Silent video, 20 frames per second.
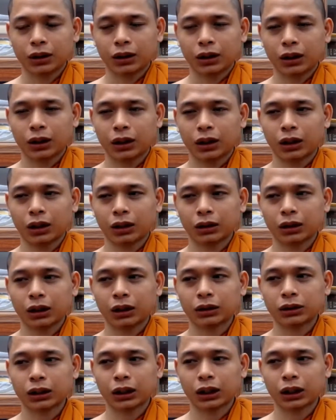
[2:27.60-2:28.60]
à,
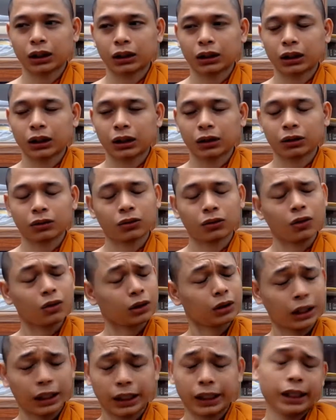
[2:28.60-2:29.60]
thành ra là có
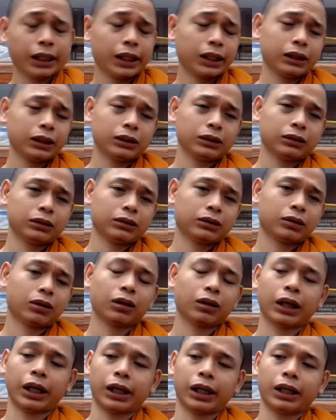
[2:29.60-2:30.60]
lẽ
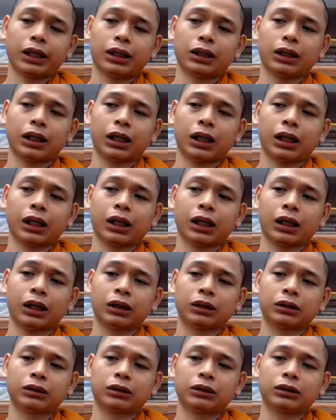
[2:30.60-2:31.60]
có lẽ
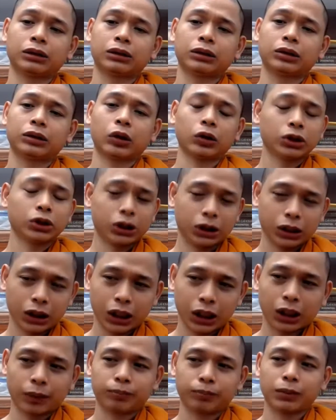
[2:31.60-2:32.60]
là có trường
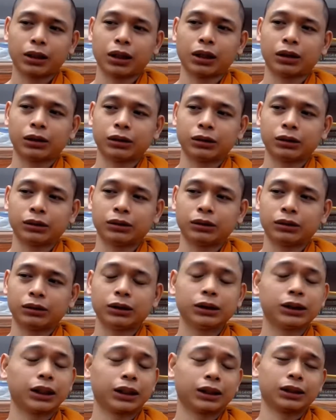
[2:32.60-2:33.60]
hợp mà
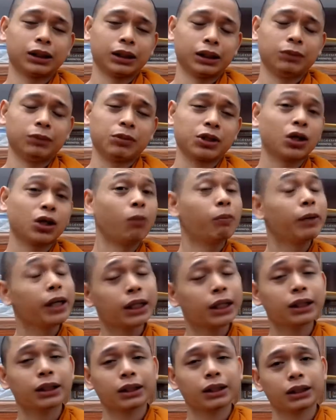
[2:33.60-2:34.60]
sư ganh tị mà sư không
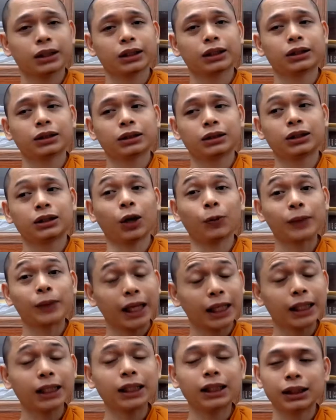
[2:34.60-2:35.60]
biết sư không
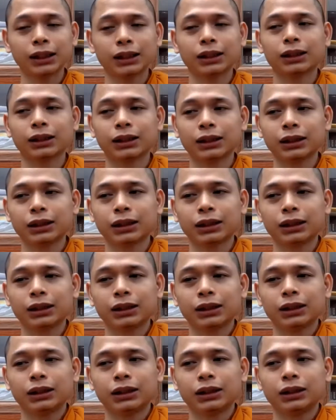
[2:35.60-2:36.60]
thấy
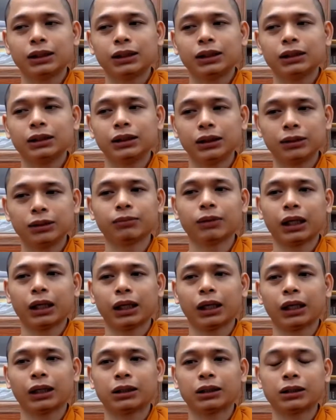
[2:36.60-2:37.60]
nhưng
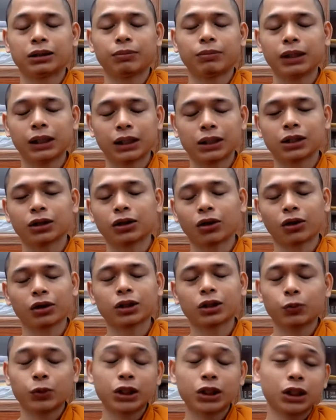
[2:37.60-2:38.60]
mà bây giờ sư nói
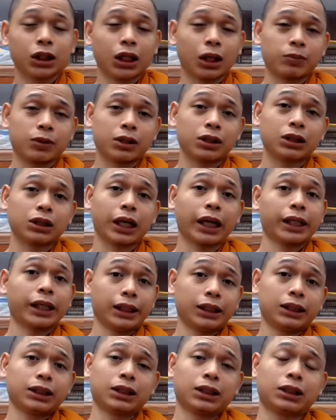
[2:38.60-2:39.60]
trong những trường hợp sư
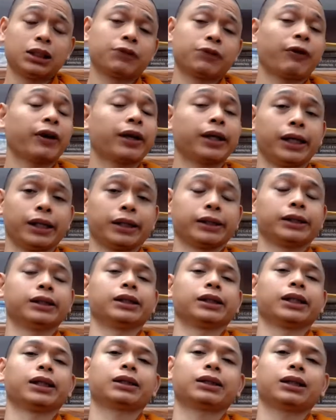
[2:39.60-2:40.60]
thấy sư phát hiện ra
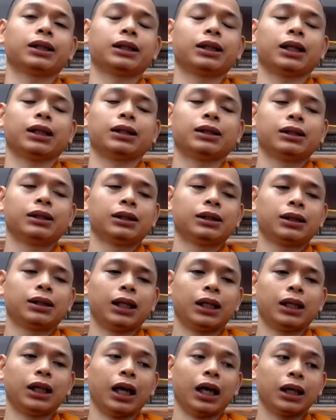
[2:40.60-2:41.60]
được ha tức là
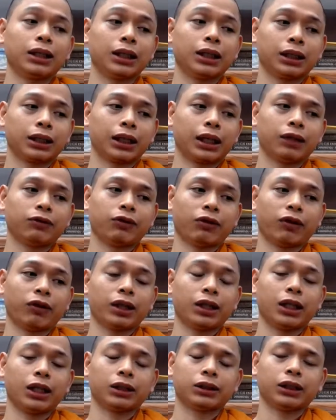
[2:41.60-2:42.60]
khi lỡ nhìn thấy và
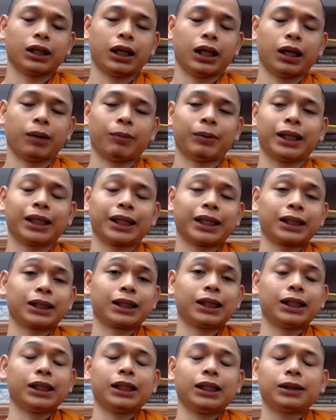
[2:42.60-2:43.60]
phát hiện đó à mình đang ganh
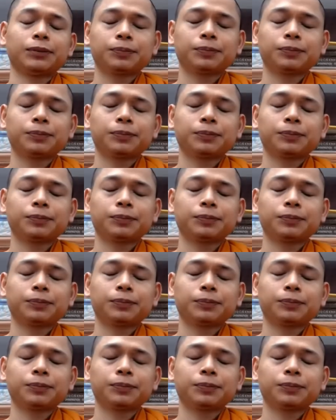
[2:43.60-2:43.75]
tị